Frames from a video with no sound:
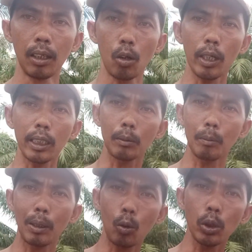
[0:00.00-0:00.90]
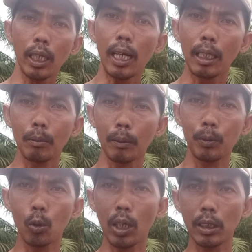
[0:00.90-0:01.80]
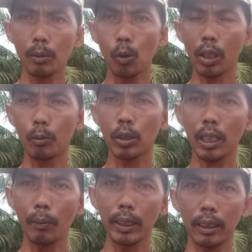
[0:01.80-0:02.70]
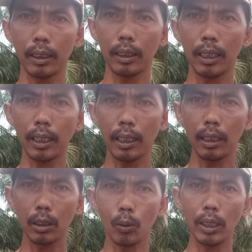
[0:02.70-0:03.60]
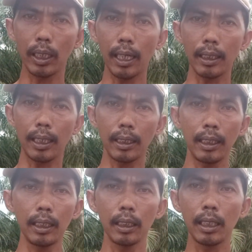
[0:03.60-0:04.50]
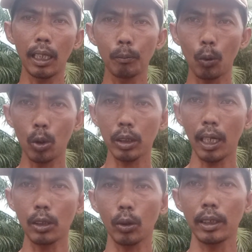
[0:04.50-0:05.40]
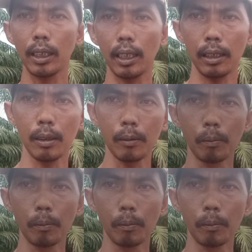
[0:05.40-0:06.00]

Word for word: Oke teman-temanku, saya akan mereviewkan sebuah kebun sawit yang ingin dijual yang ada di Jalan Poros Trans Sungai Sirih ini.